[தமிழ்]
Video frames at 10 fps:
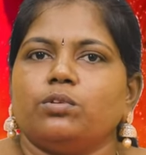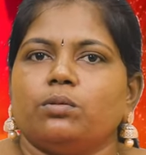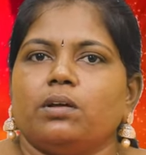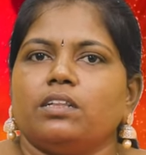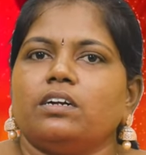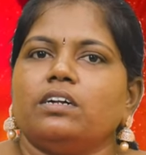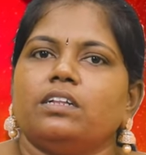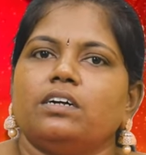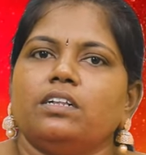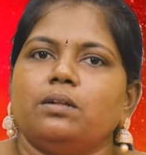முடியும் அதற்கு
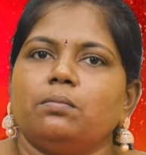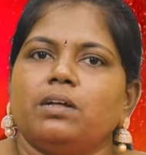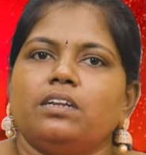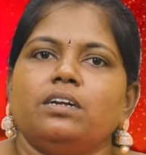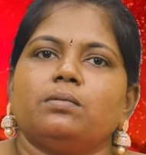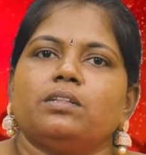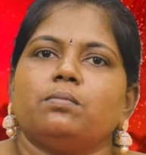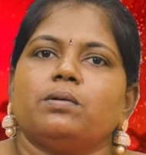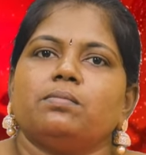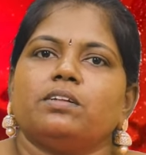தகுந்த மாதிரி நம்ம
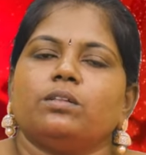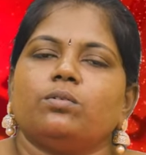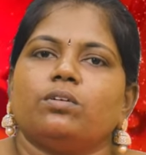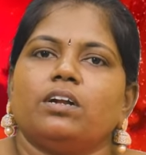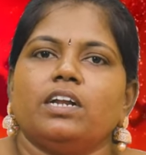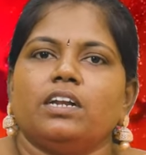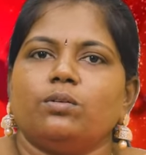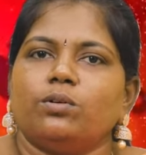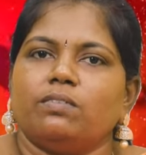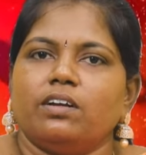திருமணம் செய்து கொண்டால்
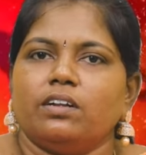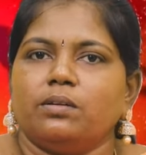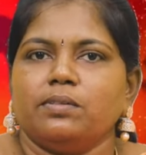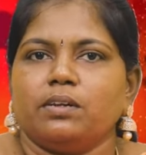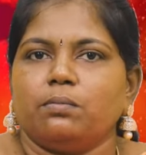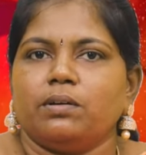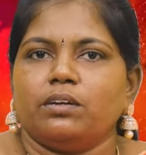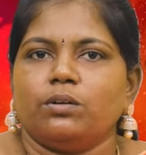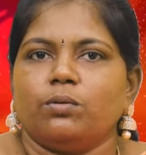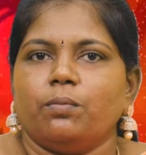எல்லாருடைய வாழ்க்கையும்
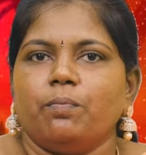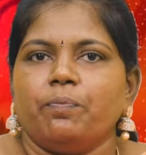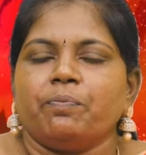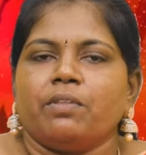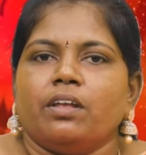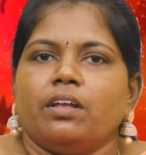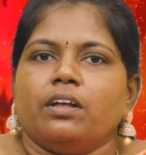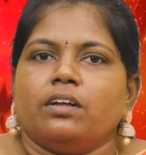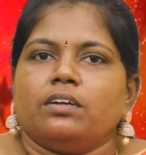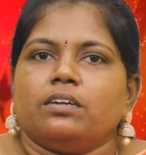சிறப்பாக இருக்கும்
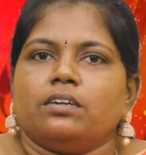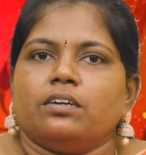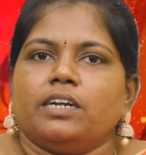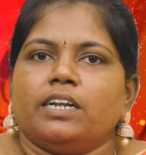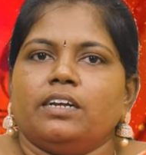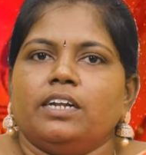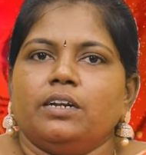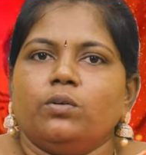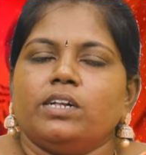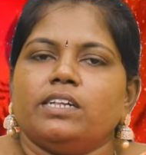ஏன்னா
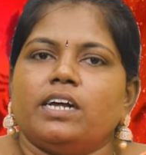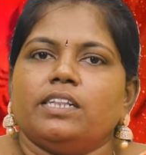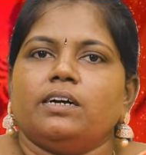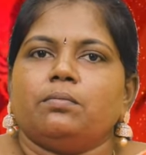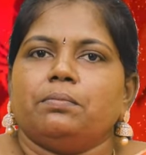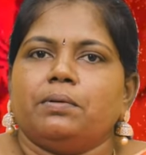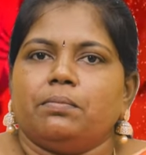என்னுடைய ஜாதக அமைப்பு